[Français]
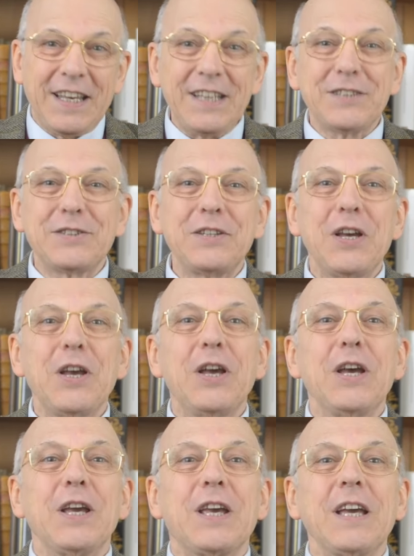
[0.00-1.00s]

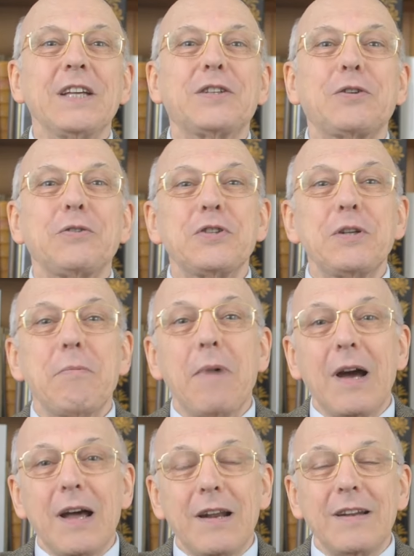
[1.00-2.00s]
qu'est-ce que j'ai
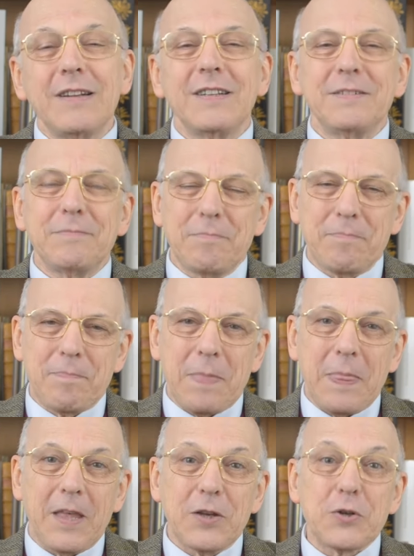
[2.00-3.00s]
mal
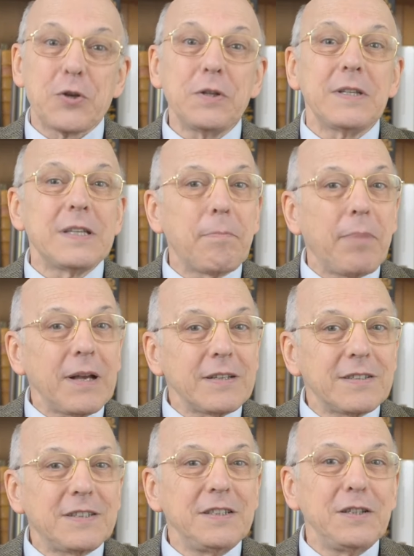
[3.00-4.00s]
Je ne sais pas
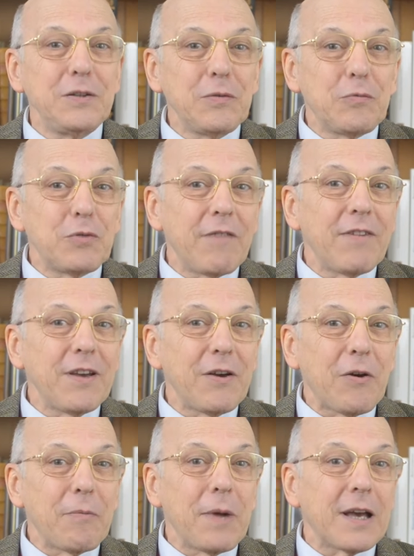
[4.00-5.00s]
si vous l'avez
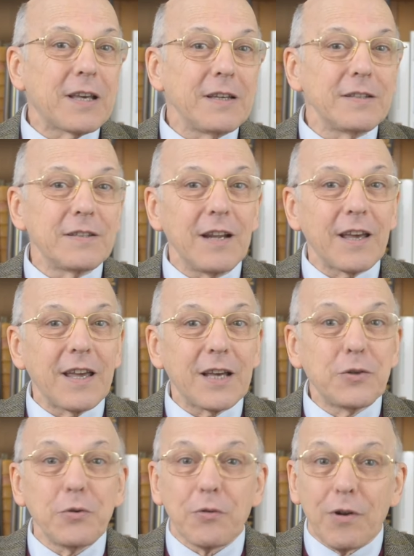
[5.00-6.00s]
remarqué, c'est la
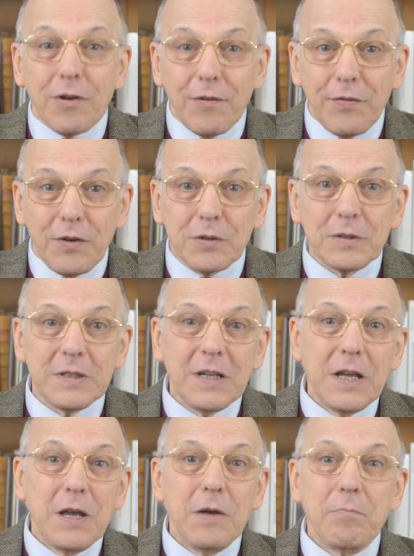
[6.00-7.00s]
réaction de l'enfant.
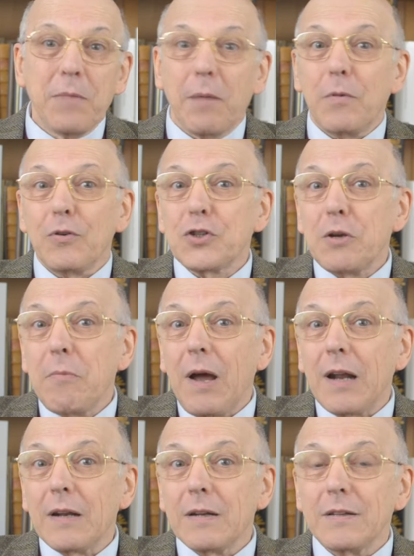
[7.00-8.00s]
Maman, j'ai
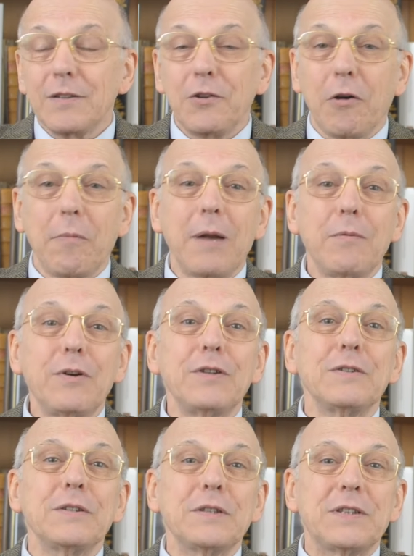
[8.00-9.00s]
mal.
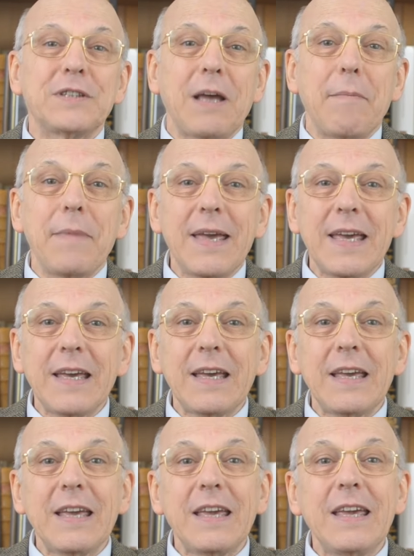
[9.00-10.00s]
Normalement, sa mère
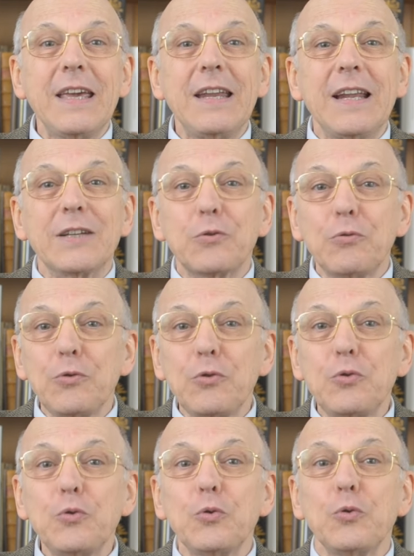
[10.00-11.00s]
est la
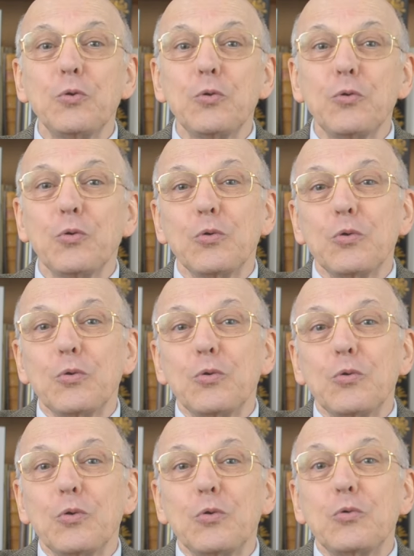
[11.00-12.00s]
solution
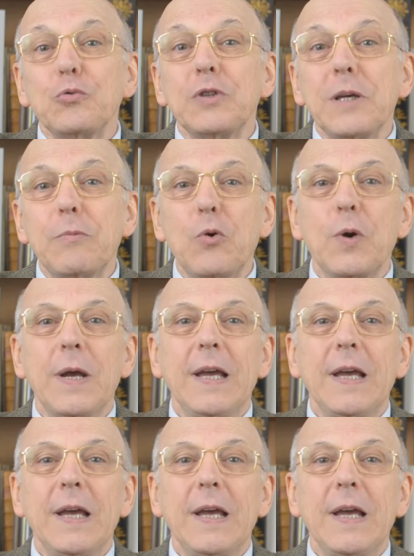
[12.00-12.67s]
de, tous ces maux.